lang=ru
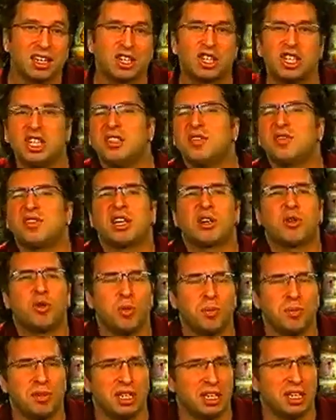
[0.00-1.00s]
Жить в
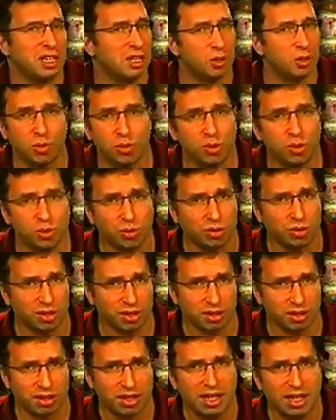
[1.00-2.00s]
таком мире
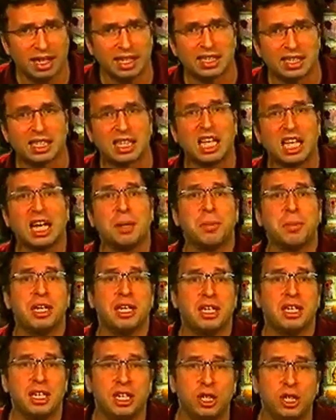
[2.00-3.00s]
неуютно.
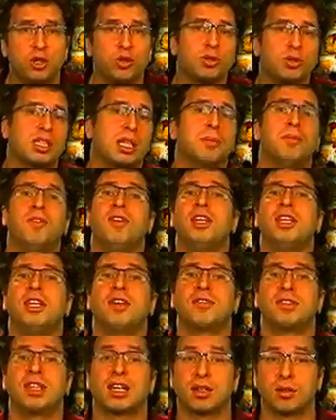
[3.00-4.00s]
Слабые ищут забвения в